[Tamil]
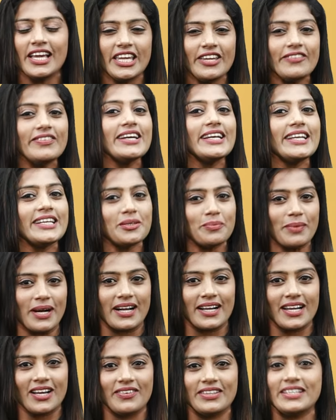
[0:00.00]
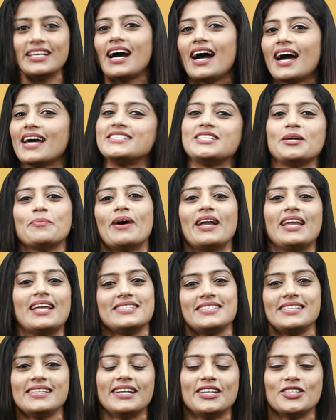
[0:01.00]
இவங்களுக்கு மகனாக வந்து ஆர்ஜே
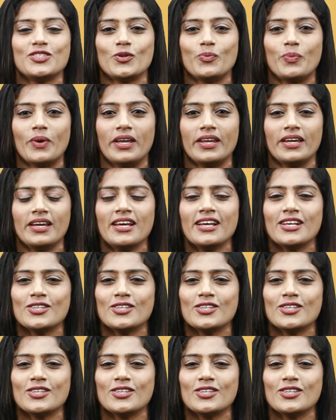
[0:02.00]
பாலாஜி நடிச்சிருப்பாரு